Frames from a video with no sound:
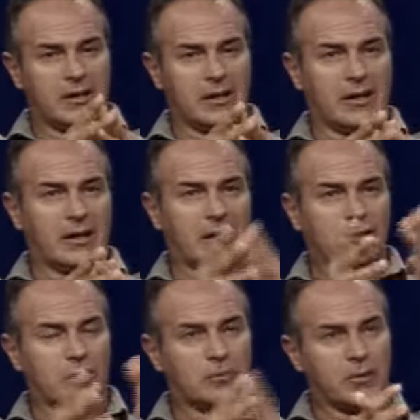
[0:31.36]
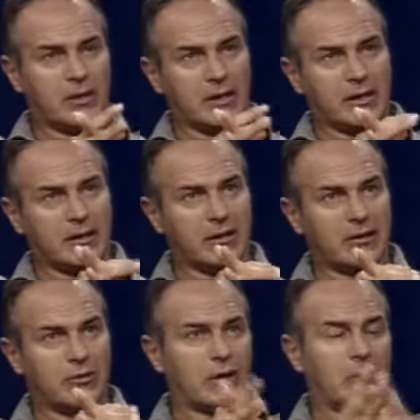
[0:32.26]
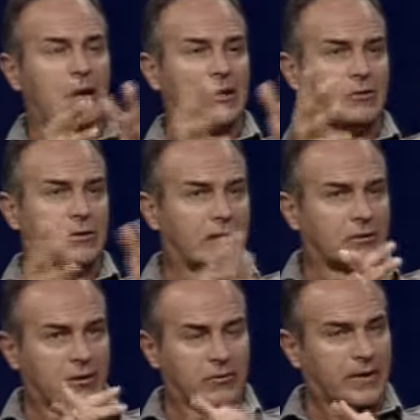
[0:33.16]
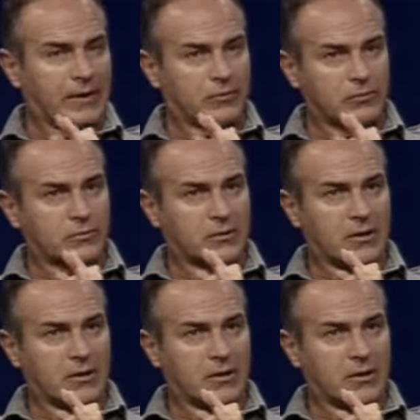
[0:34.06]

eh, Calciopoli non riguardi soltanto la Juventus,